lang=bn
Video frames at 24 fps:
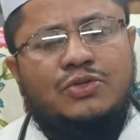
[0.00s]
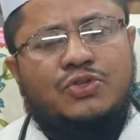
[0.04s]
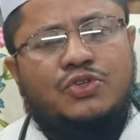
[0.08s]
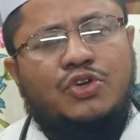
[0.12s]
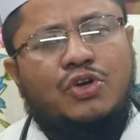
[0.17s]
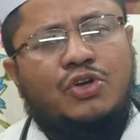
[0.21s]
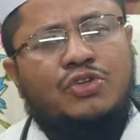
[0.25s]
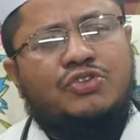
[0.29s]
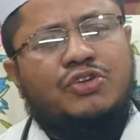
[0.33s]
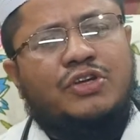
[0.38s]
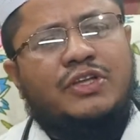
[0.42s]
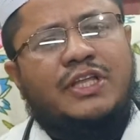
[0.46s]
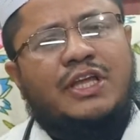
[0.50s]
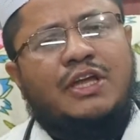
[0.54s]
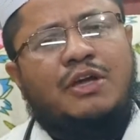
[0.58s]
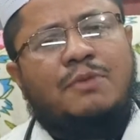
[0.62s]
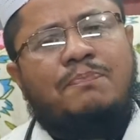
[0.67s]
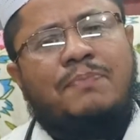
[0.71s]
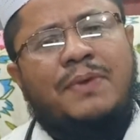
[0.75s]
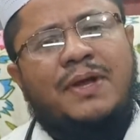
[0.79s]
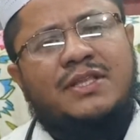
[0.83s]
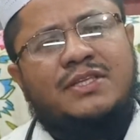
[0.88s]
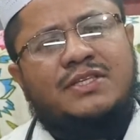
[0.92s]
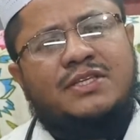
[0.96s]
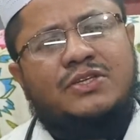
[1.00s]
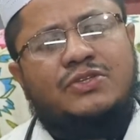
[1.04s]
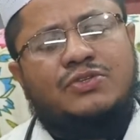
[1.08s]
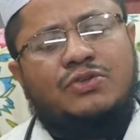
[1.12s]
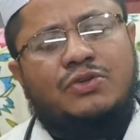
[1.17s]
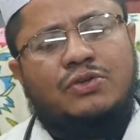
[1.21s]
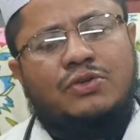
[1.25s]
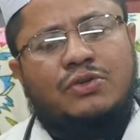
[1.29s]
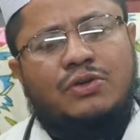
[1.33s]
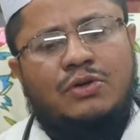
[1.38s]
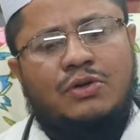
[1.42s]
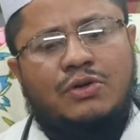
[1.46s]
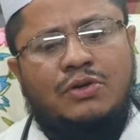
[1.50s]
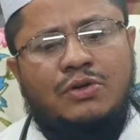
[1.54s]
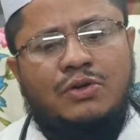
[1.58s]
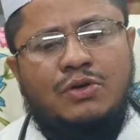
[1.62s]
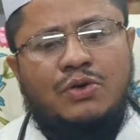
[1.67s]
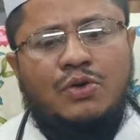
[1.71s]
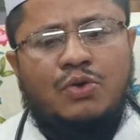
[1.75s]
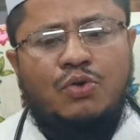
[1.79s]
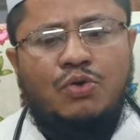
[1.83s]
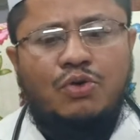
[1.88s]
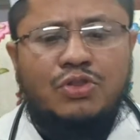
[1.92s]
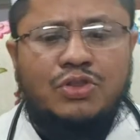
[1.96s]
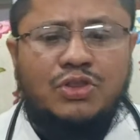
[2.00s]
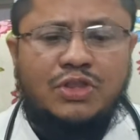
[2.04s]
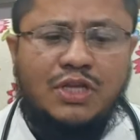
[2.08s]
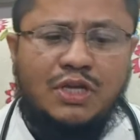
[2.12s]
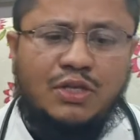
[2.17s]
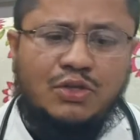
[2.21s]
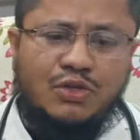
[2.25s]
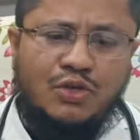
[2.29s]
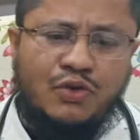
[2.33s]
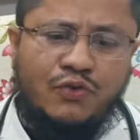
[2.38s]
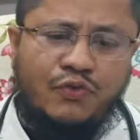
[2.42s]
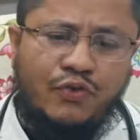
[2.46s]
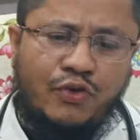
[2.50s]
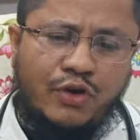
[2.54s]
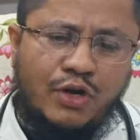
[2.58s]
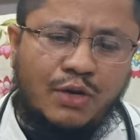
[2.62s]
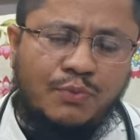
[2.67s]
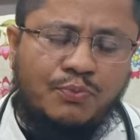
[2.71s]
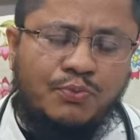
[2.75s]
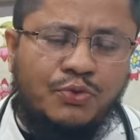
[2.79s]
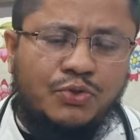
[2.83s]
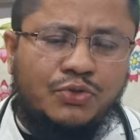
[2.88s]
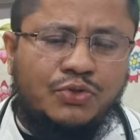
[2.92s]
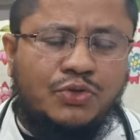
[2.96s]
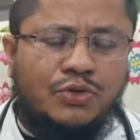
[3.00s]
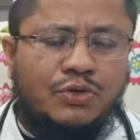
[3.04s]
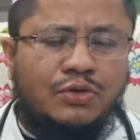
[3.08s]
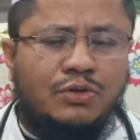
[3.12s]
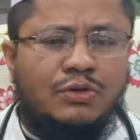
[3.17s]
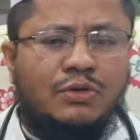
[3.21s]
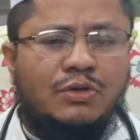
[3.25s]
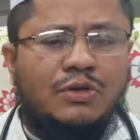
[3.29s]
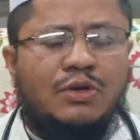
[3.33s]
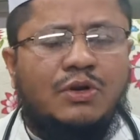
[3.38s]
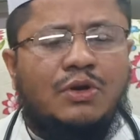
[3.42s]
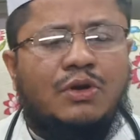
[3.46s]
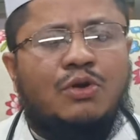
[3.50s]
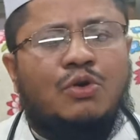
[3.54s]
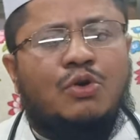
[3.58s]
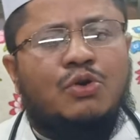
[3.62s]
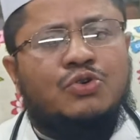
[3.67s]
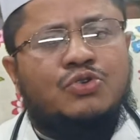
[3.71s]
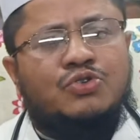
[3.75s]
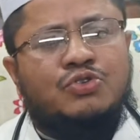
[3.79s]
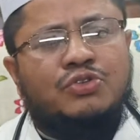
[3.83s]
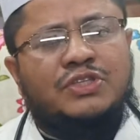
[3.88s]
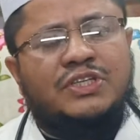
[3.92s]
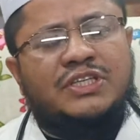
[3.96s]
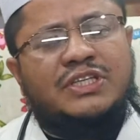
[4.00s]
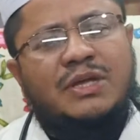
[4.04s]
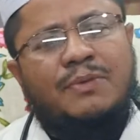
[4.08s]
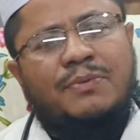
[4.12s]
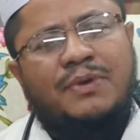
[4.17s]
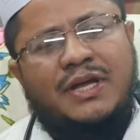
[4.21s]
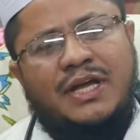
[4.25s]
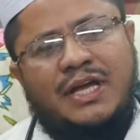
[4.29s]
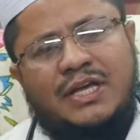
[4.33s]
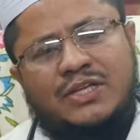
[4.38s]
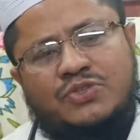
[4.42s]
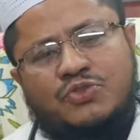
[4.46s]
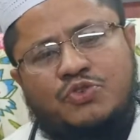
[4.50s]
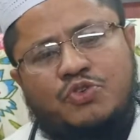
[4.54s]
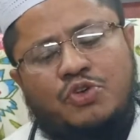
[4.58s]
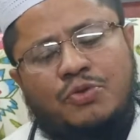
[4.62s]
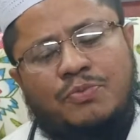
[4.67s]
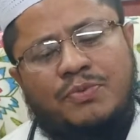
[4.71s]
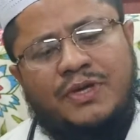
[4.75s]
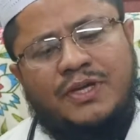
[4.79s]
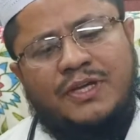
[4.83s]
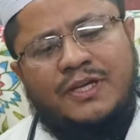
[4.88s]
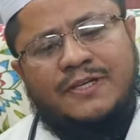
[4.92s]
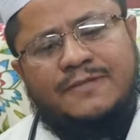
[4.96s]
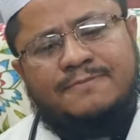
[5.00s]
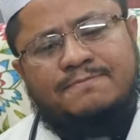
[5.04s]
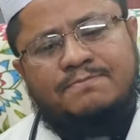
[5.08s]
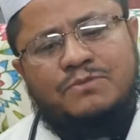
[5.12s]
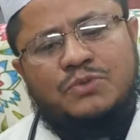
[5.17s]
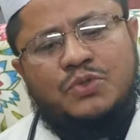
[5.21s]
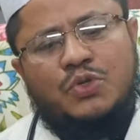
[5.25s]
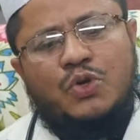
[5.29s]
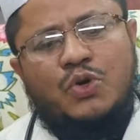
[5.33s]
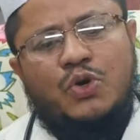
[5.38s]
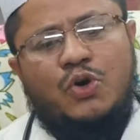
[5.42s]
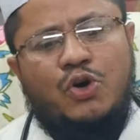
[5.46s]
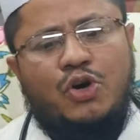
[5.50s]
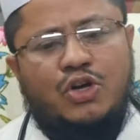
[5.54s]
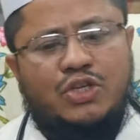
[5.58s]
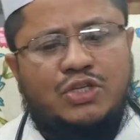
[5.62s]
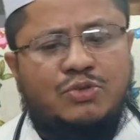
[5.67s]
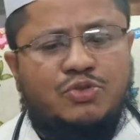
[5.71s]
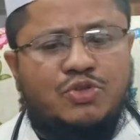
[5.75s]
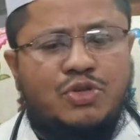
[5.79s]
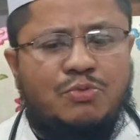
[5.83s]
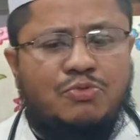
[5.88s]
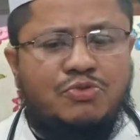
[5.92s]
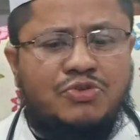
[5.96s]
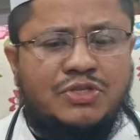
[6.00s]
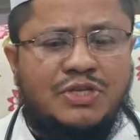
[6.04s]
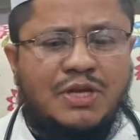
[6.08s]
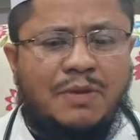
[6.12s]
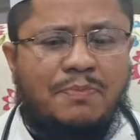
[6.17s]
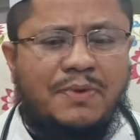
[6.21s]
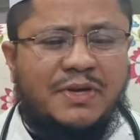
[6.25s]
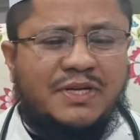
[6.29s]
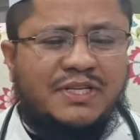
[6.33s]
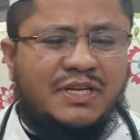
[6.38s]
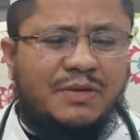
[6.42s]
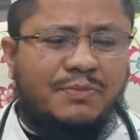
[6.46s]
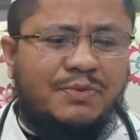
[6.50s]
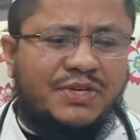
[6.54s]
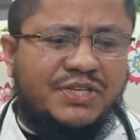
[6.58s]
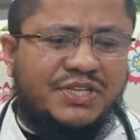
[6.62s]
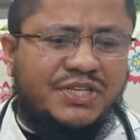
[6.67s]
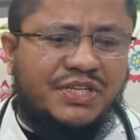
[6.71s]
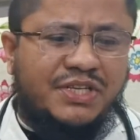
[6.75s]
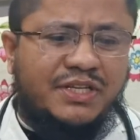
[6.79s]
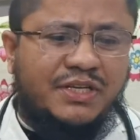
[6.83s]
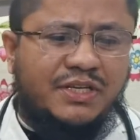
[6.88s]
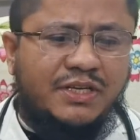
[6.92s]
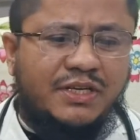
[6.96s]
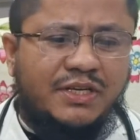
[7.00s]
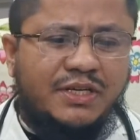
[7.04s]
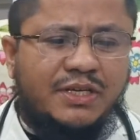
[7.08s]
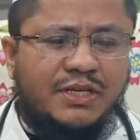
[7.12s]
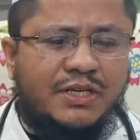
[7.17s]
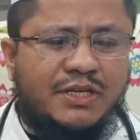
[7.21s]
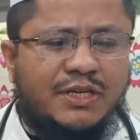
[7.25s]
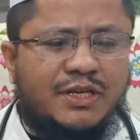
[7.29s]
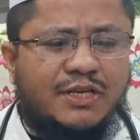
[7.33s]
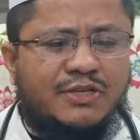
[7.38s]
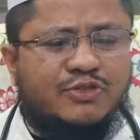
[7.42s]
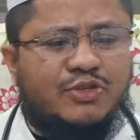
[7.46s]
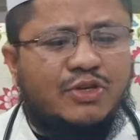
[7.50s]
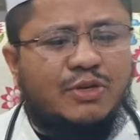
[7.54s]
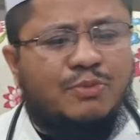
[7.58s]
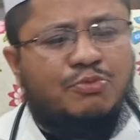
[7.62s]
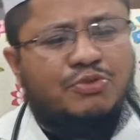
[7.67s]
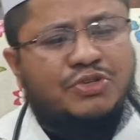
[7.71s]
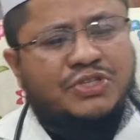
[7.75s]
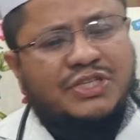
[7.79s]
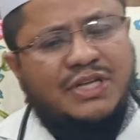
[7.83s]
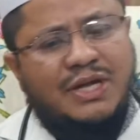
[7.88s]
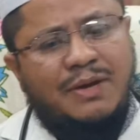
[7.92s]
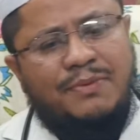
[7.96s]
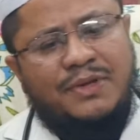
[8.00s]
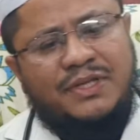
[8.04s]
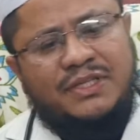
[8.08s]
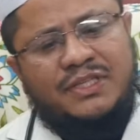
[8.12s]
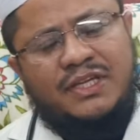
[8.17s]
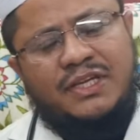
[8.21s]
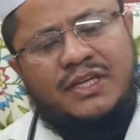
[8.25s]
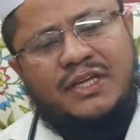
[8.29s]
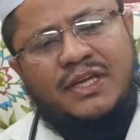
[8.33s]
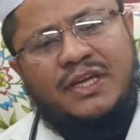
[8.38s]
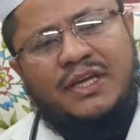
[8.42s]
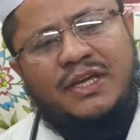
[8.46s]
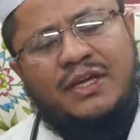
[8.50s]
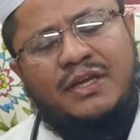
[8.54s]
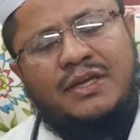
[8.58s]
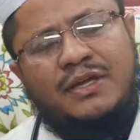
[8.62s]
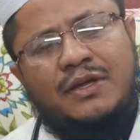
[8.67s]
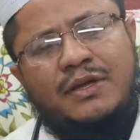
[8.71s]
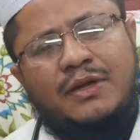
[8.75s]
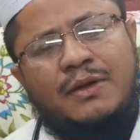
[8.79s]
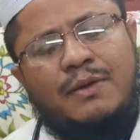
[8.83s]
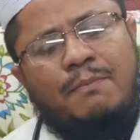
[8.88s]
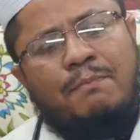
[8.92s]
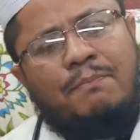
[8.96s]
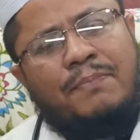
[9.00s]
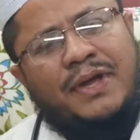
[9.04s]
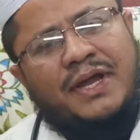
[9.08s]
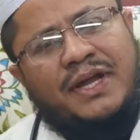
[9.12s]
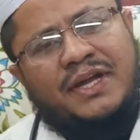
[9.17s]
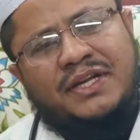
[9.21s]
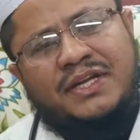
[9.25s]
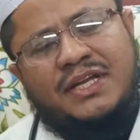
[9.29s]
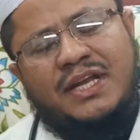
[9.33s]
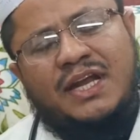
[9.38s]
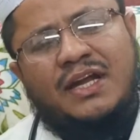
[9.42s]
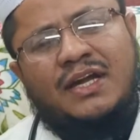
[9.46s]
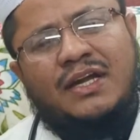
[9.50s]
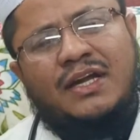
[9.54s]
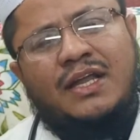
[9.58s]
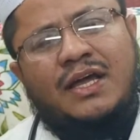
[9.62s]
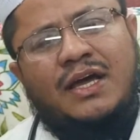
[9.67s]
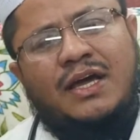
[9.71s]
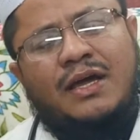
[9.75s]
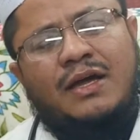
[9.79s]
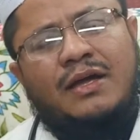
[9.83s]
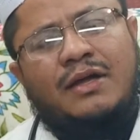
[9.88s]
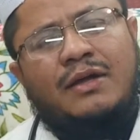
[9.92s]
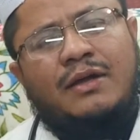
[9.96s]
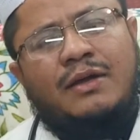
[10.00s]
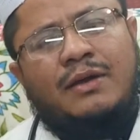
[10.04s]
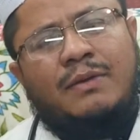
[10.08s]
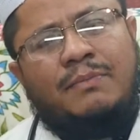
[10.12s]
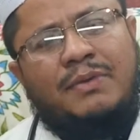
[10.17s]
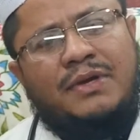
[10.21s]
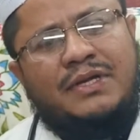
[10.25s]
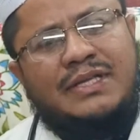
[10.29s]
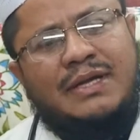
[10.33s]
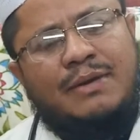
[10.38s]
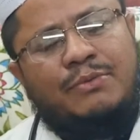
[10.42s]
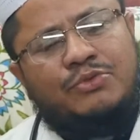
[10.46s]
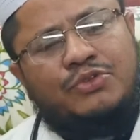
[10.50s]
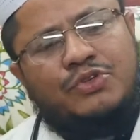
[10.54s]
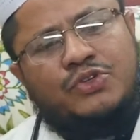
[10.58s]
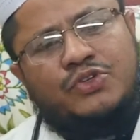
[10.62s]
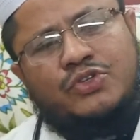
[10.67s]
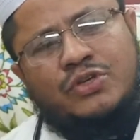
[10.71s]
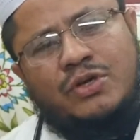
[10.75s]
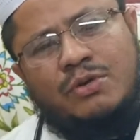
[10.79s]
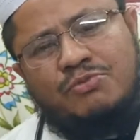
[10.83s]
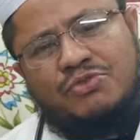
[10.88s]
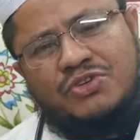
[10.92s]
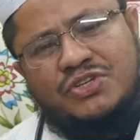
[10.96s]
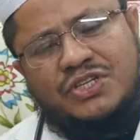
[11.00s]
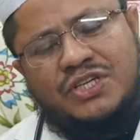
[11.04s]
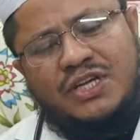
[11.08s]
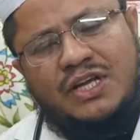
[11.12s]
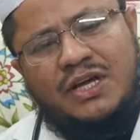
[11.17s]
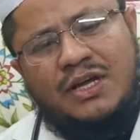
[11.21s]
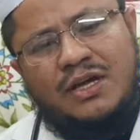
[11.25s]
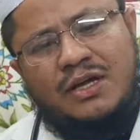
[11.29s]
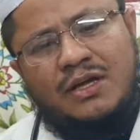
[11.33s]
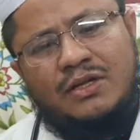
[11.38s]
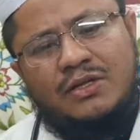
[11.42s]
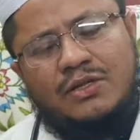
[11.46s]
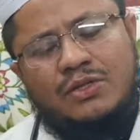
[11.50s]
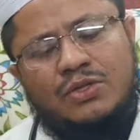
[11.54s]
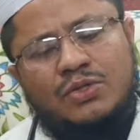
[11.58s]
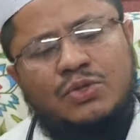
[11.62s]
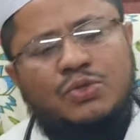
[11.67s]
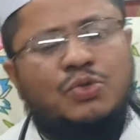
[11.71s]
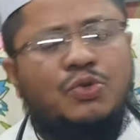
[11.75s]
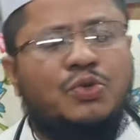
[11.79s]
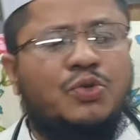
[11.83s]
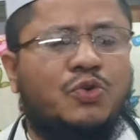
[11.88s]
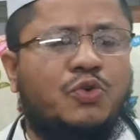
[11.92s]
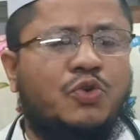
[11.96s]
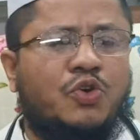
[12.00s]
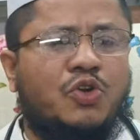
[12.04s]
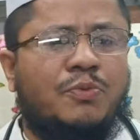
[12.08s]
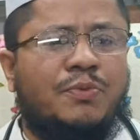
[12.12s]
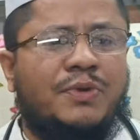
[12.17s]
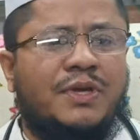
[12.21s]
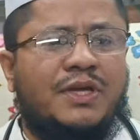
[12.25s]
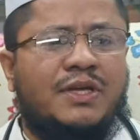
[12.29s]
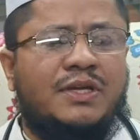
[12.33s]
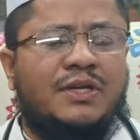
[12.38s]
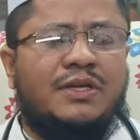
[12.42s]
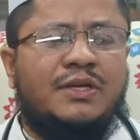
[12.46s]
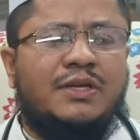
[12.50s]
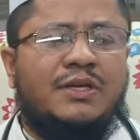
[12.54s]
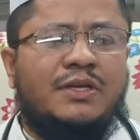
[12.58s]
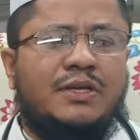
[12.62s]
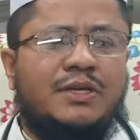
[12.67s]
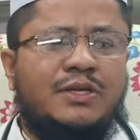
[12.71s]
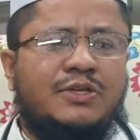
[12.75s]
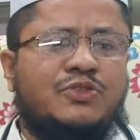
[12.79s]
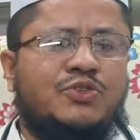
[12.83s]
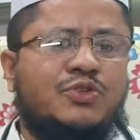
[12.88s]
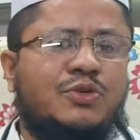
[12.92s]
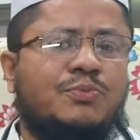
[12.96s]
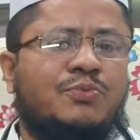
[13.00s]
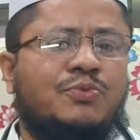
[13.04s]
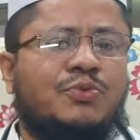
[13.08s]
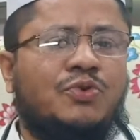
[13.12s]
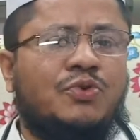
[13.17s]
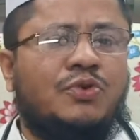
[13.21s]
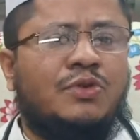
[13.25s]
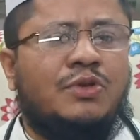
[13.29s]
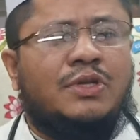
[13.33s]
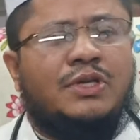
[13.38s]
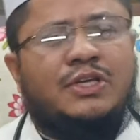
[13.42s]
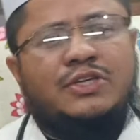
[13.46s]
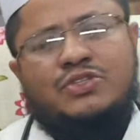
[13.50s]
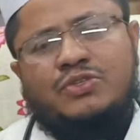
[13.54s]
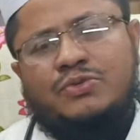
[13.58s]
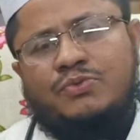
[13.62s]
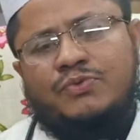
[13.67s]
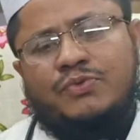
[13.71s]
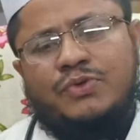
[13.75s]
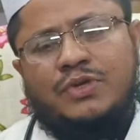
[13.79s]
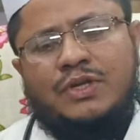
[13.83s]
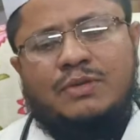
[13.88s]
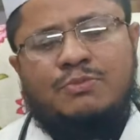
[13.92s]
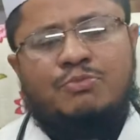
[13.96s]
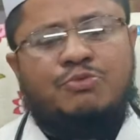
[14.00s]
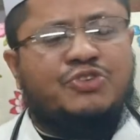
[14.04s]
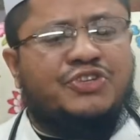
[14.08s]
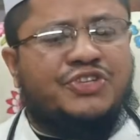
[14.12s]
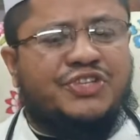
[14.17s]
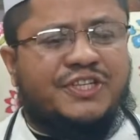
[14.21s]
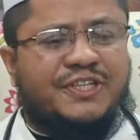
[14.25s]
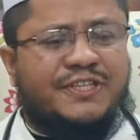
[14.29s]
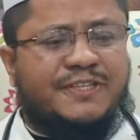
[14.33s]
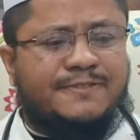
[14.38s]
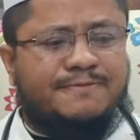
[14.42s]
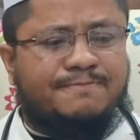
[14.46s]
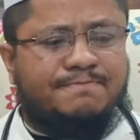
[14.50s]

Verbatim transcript: যন্ত্রদায়ক পাইলসের জন্য অত্যন্ত ফুদ ওষুধ হিসাবে কাজ করবে হজের সমস্যার পাশাপাশি ইসুলো বসি আমাদেরকে পেট ঠান্ডা যাবতীয় সমস্যা দূর করবে ইসুপগুল ইসুপগুলের ভুসি